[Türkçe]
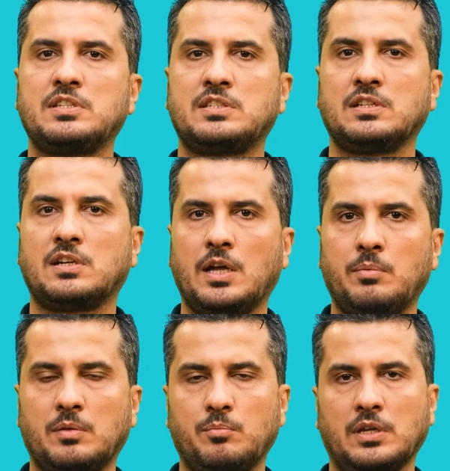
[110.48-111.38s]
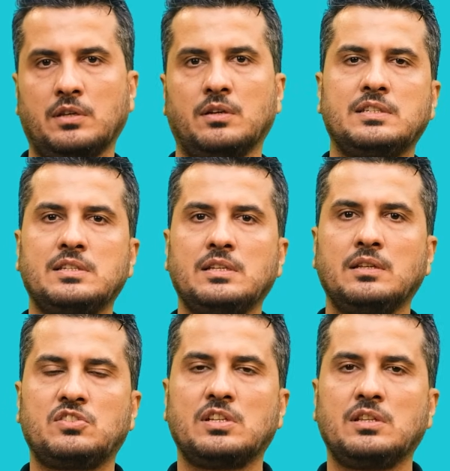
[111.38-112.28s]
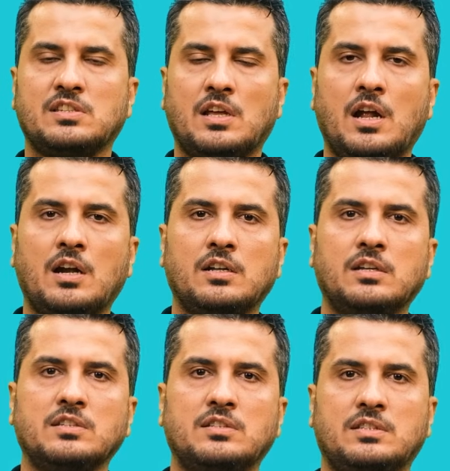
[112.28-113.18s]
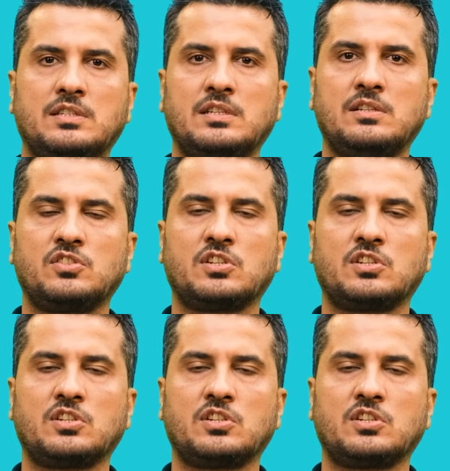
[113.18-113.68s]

birisini kaybetmek, sizin için zararlı, sizin